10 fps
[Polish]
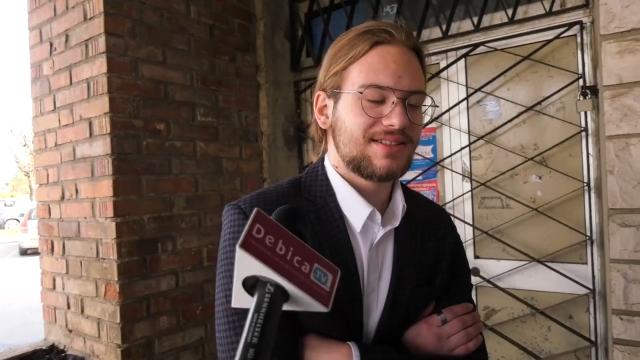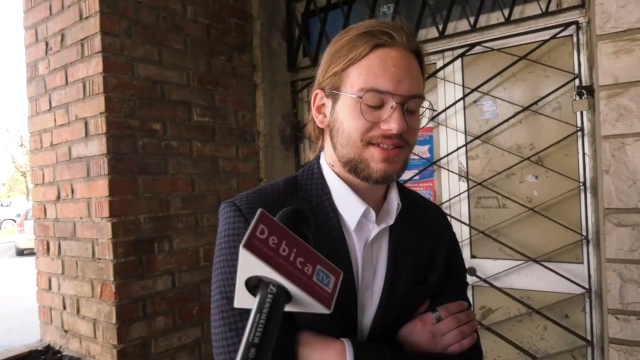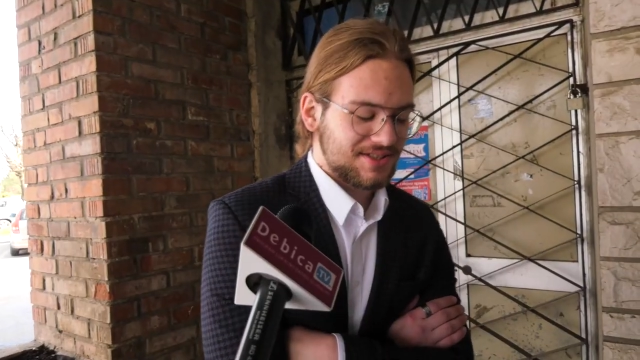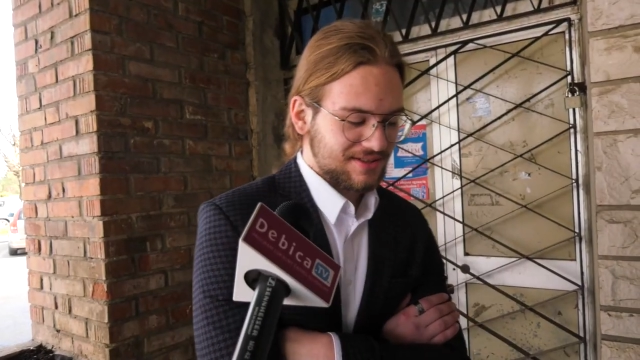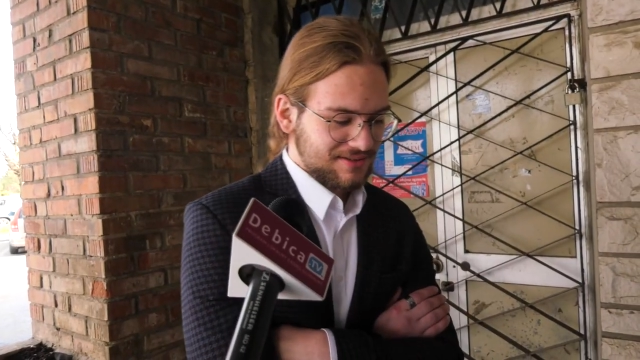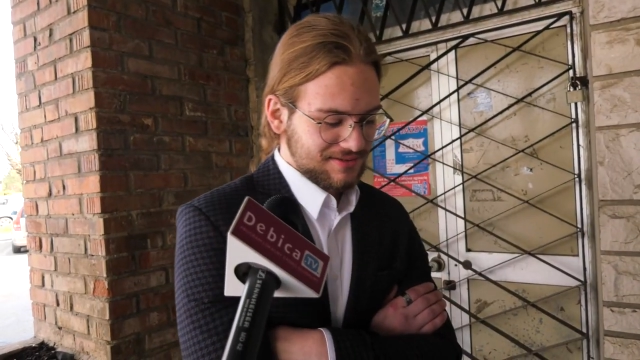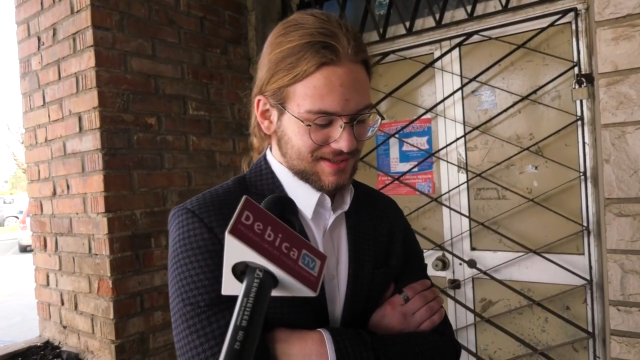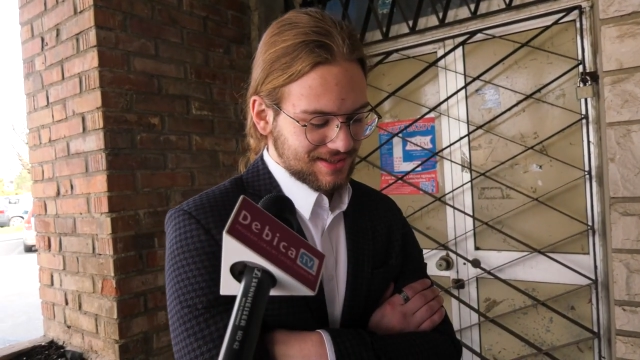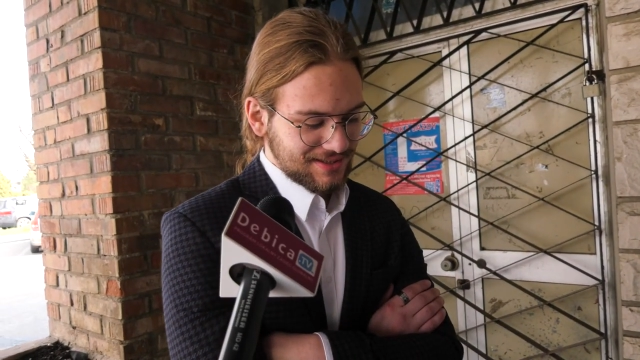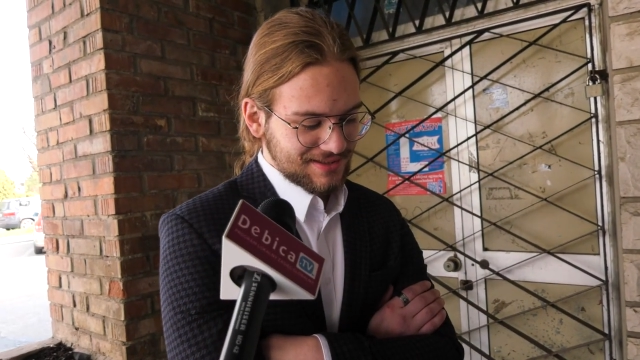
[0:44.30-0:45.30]
Czy
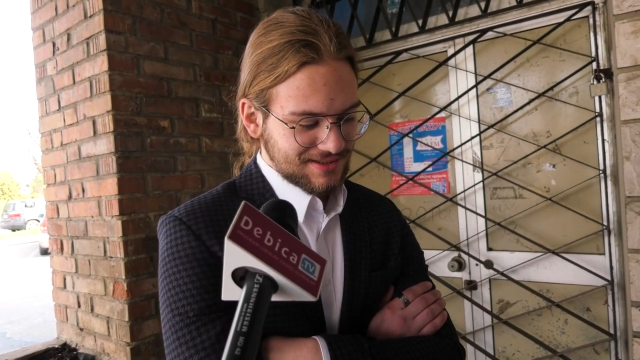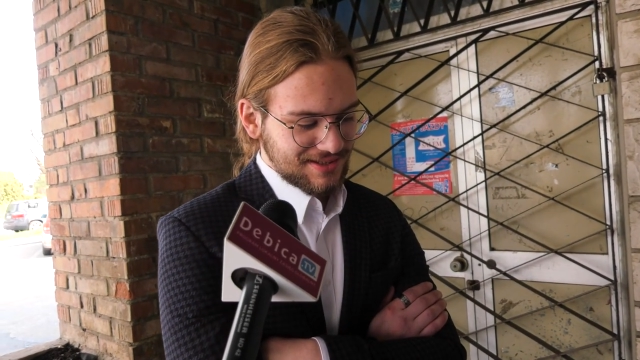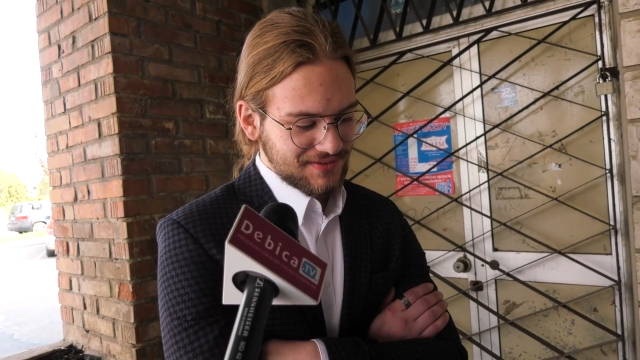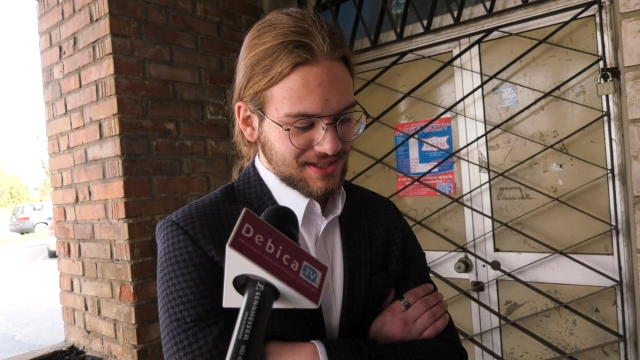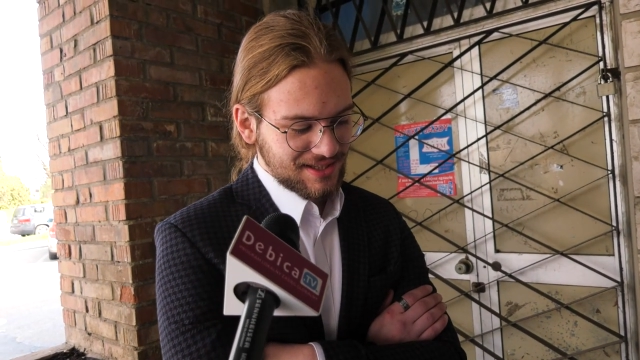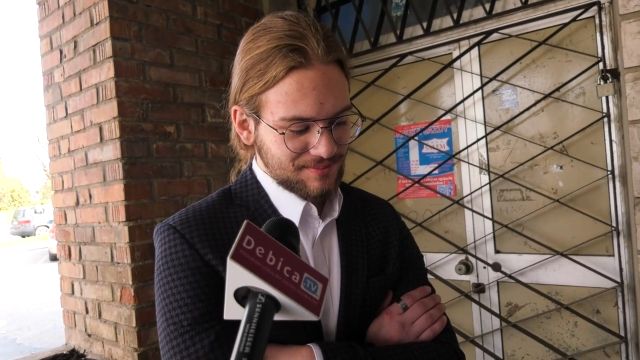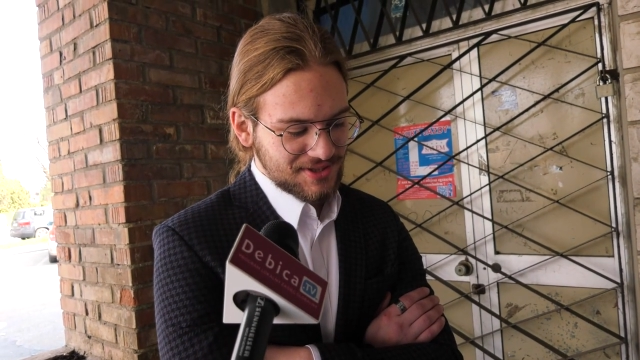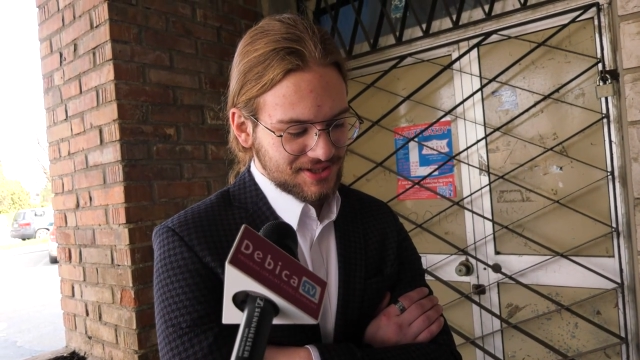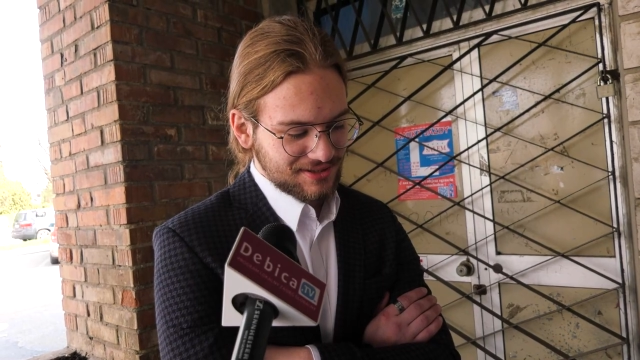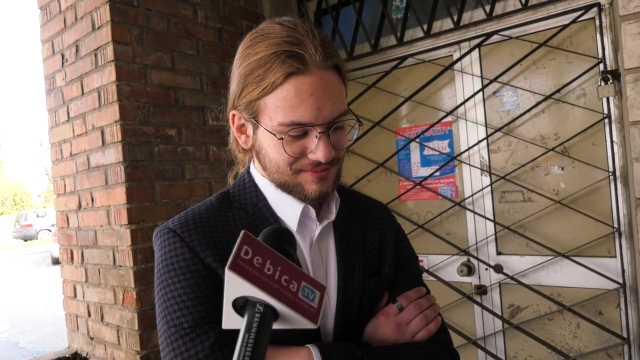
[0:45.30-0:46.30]
stres? Nie wydaje mi
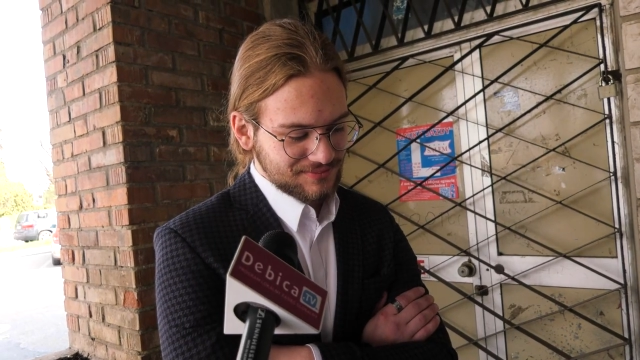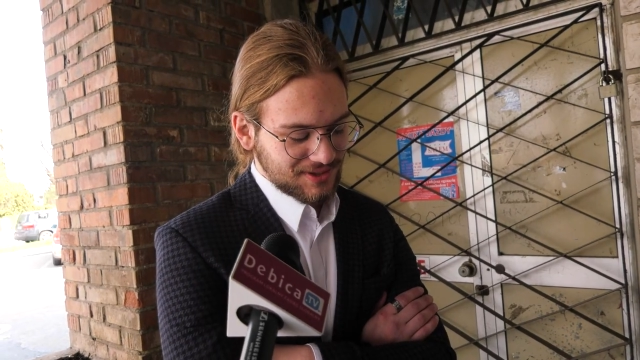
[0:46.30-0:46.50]
się.